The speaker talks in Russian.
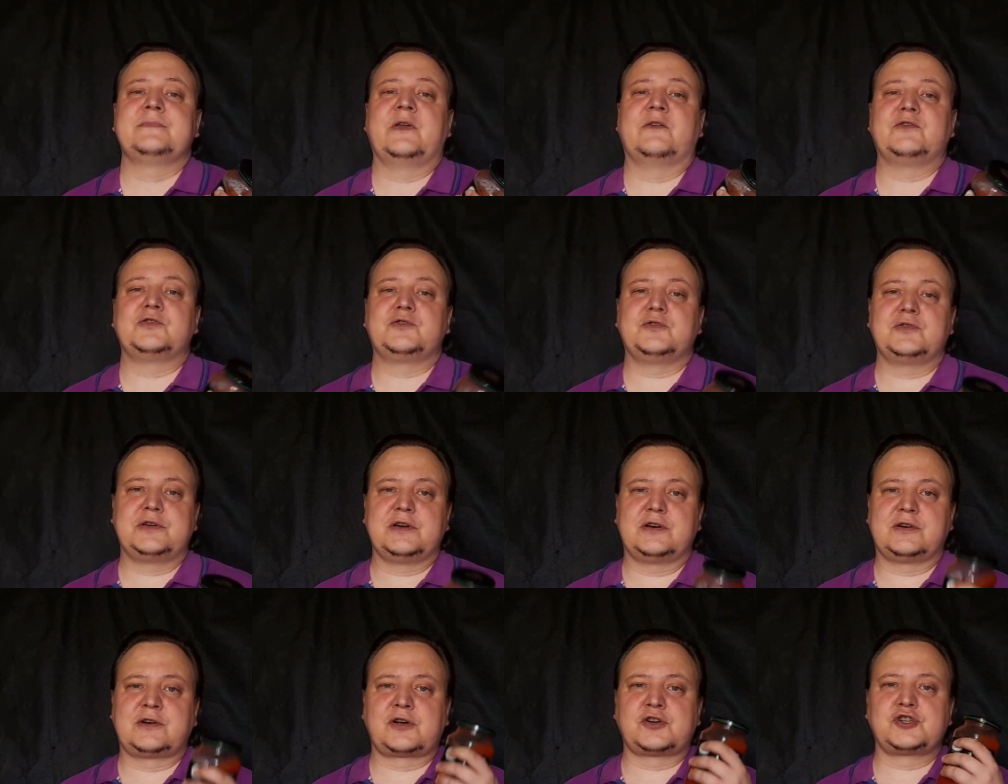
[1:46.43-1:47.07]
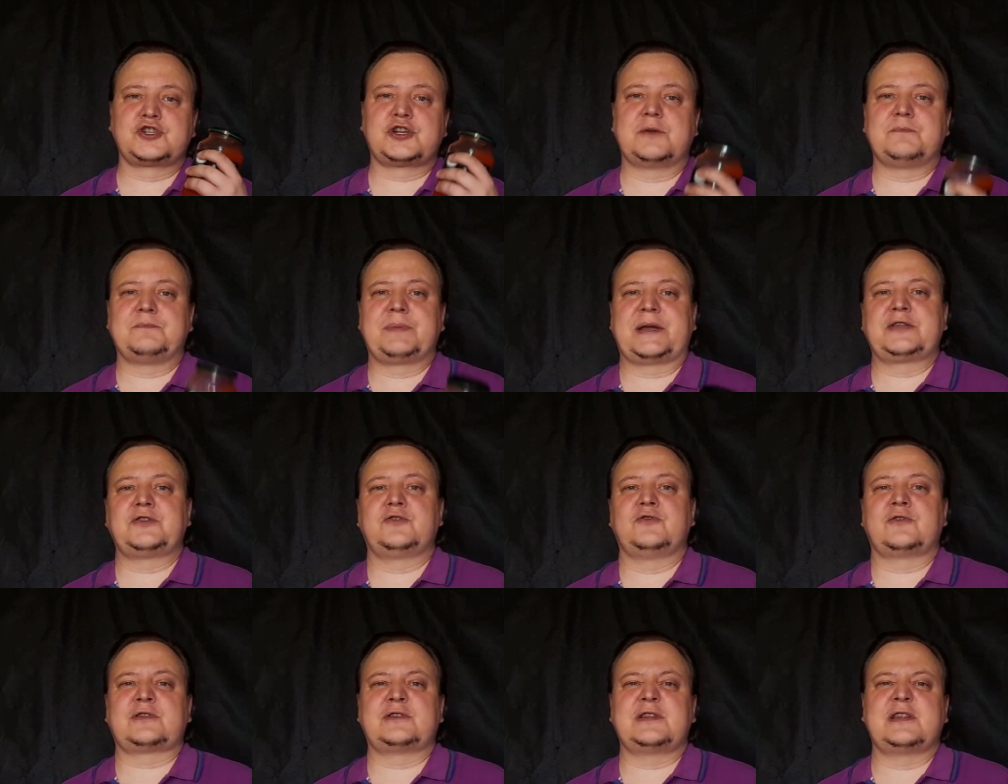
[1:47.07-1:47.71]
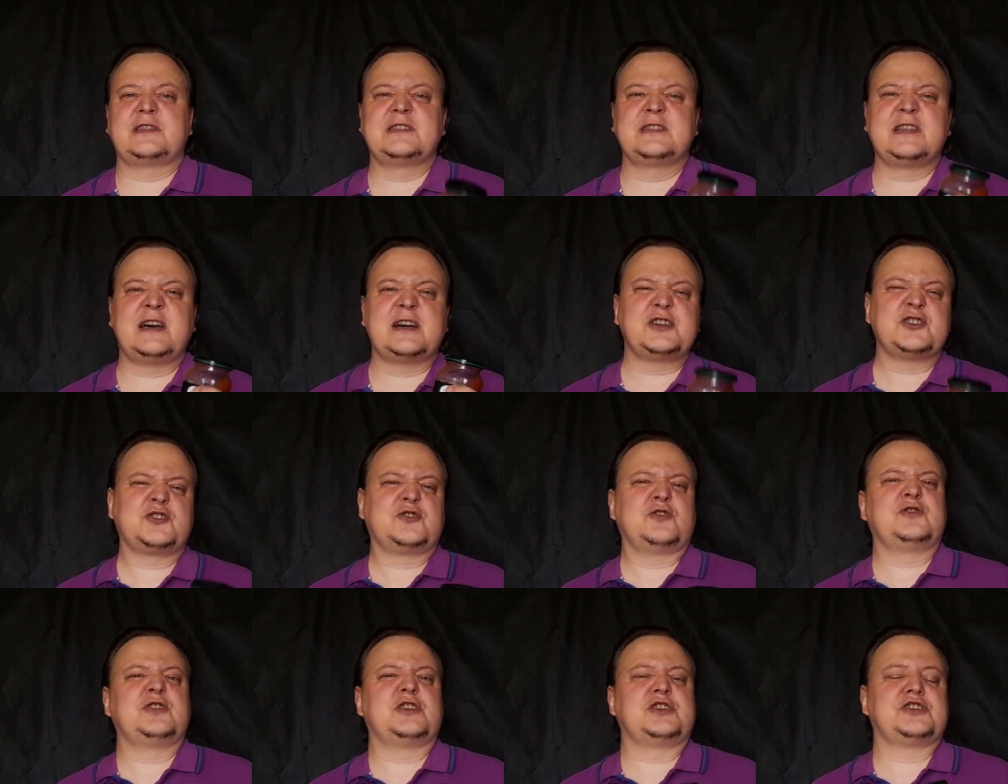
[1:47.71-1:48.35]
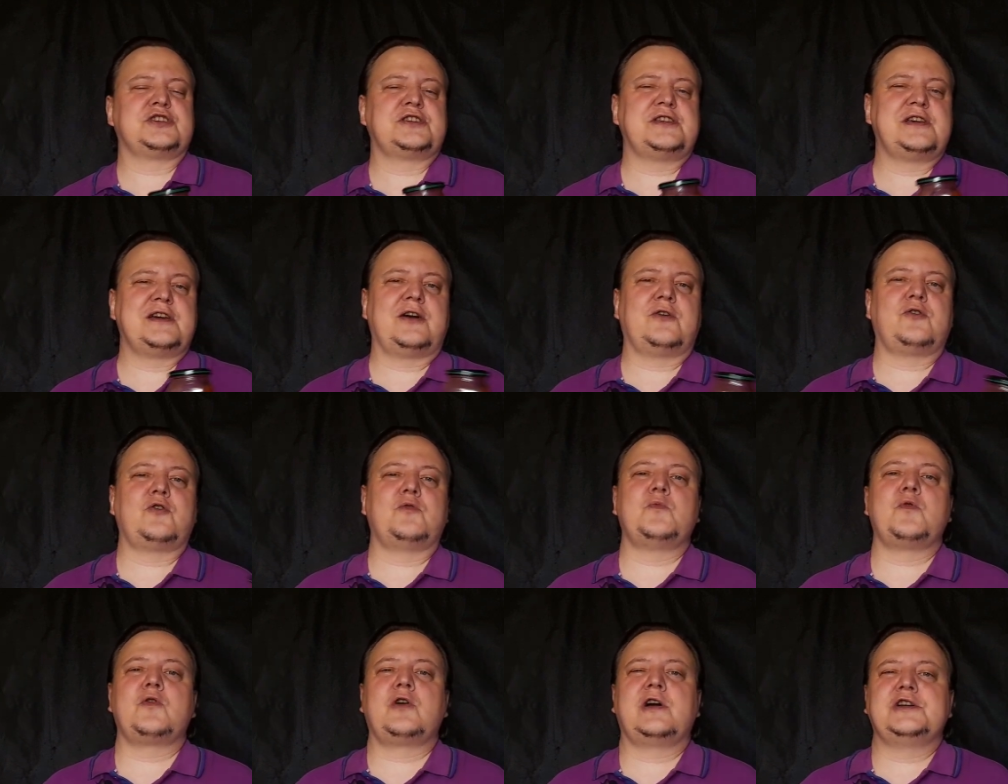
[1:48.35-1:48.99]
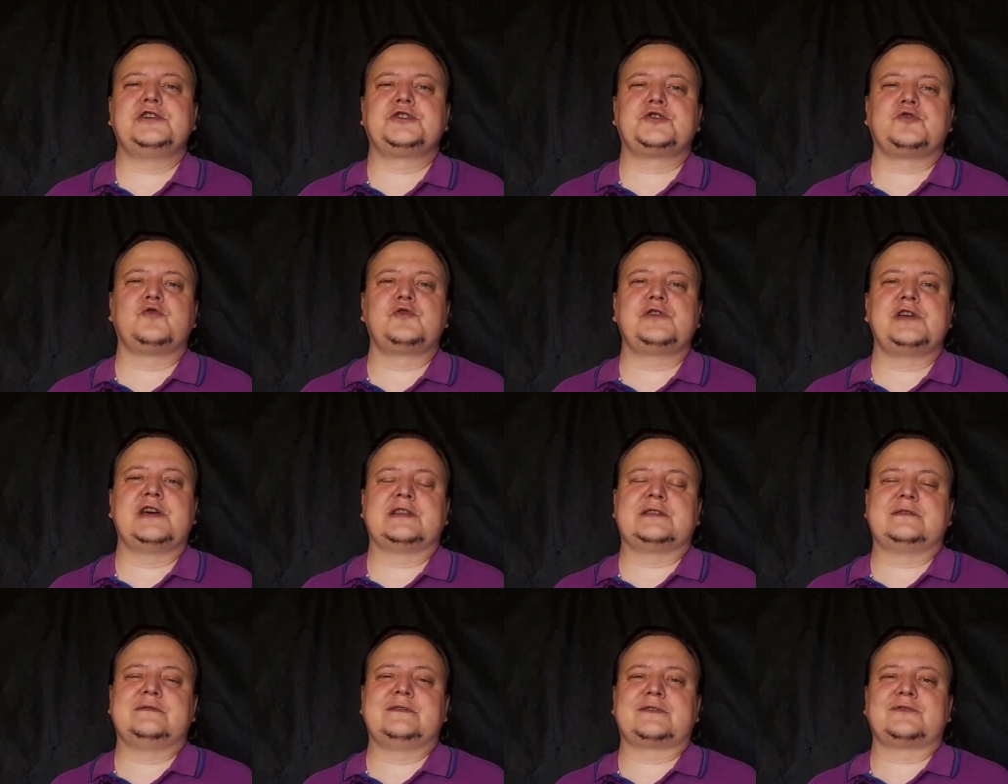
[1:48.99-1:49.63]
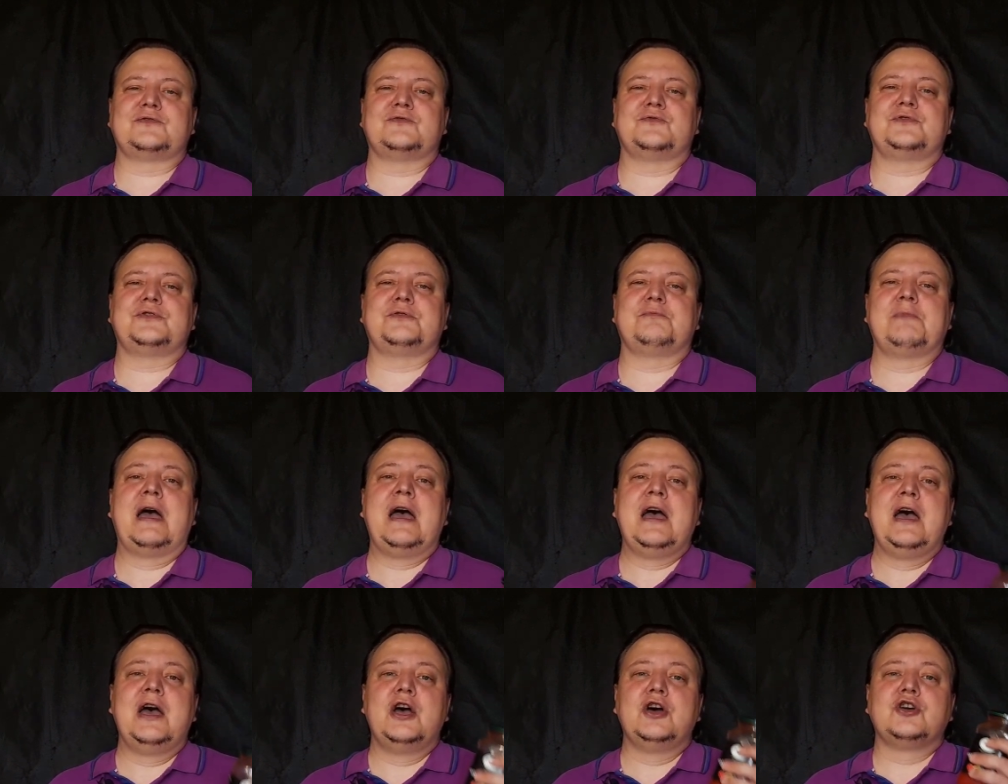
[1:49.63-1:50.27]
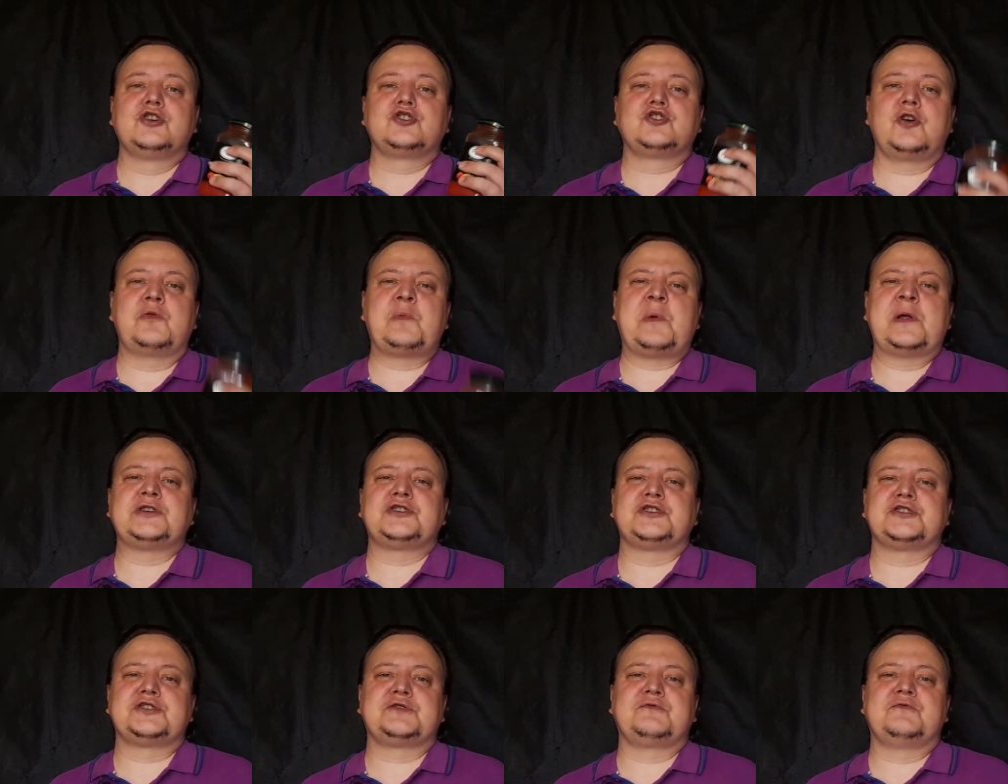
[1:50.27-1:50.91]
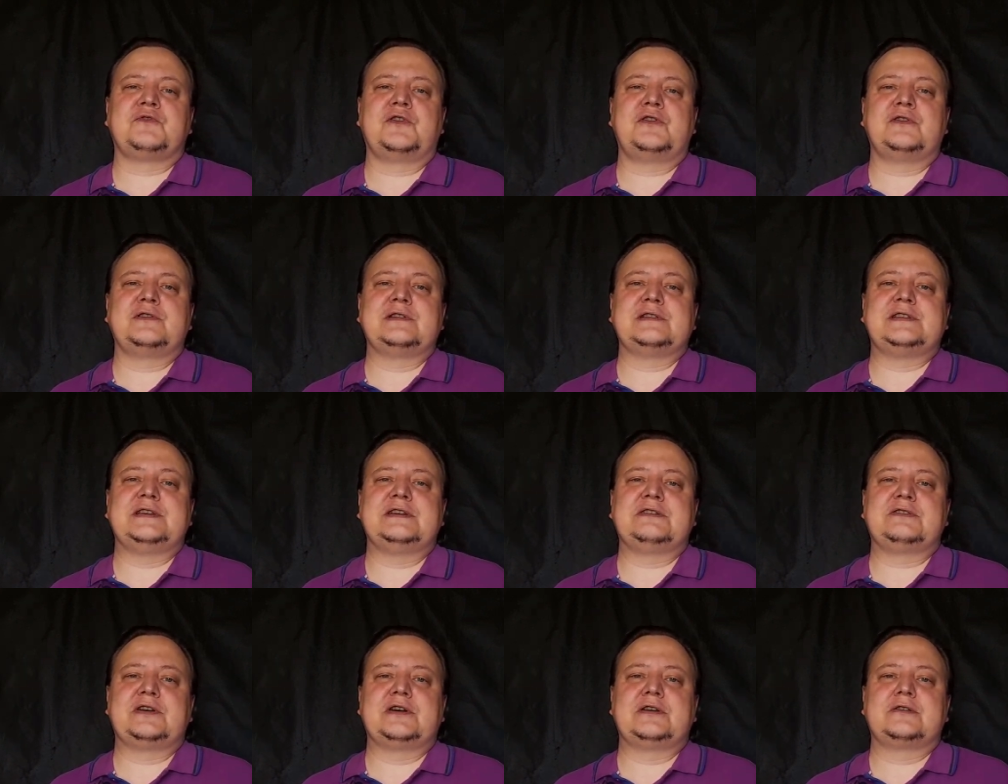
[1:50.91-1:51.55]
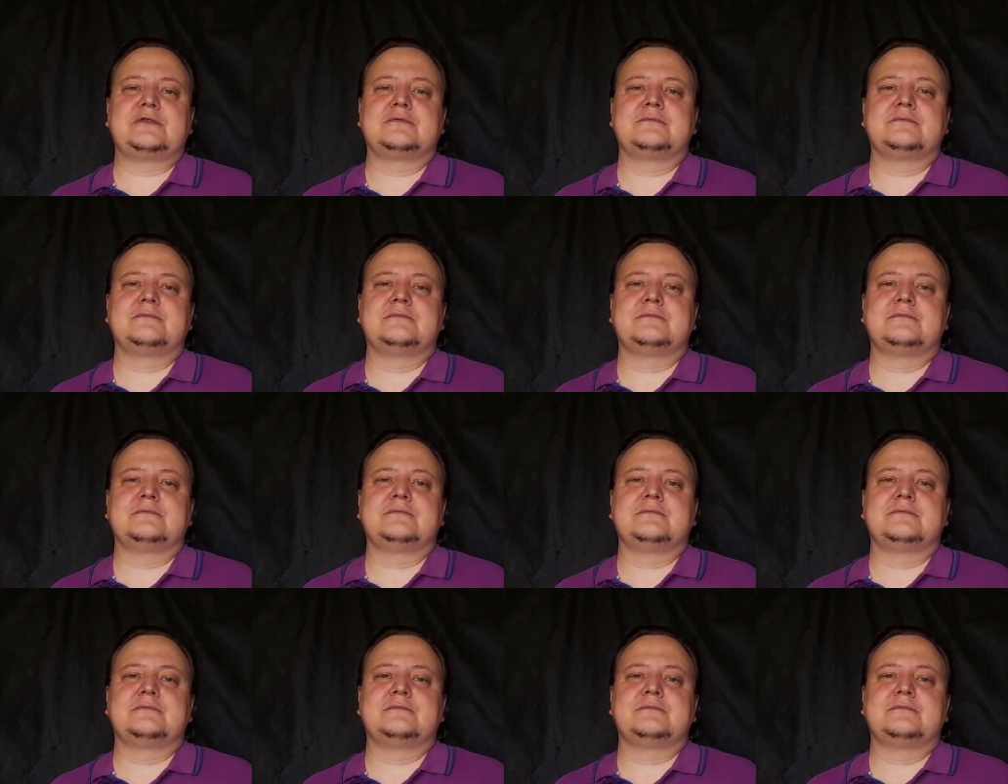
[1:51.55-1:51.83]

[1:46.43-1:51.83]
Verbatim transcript: В итоге крышка притерта так, что даже никакому качку не отвернуть. Что большинство делает?